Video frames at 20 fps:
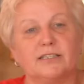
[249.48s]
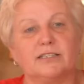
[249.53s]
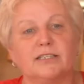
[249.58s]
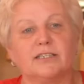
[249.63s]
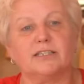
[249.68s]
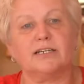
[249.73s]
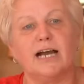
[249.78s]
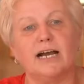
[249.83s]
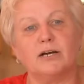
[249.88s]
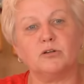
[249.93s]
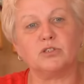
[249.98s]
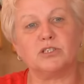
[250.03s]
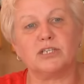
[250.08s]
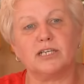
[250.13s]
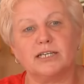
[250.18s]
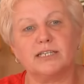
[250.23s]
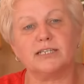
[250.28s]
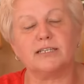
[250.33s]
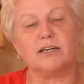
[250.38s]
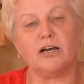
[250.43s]
gegen
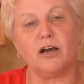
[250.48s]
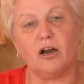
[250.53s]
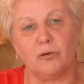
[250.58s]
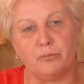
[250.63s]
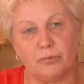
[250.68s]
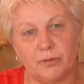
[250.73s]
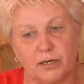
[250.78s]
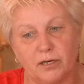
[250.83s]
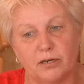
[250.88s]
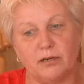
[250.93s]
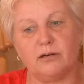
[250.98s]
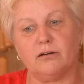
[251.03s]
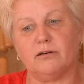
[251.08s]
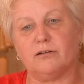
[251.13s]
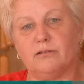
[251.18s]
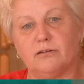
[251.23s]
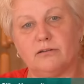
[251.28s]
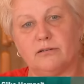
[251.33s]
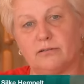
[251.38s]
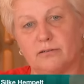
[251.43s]
Ausländer,
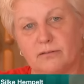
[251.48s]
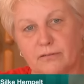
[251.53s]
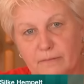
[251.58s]
aber